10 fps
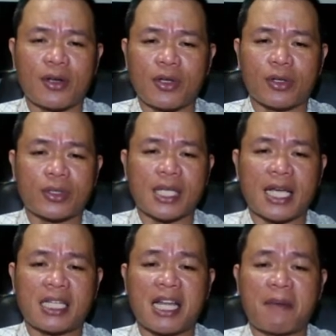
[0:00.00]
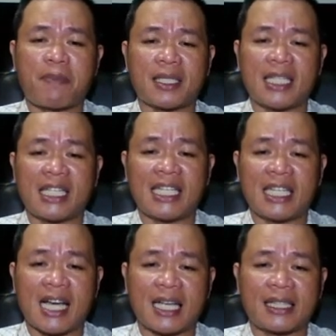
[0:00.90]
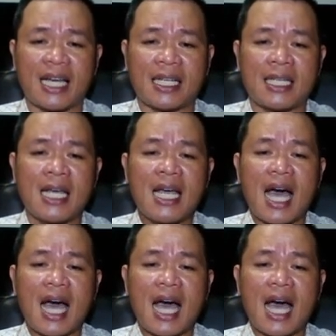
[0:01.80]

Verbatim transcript: Diyos ay dapat iniingatan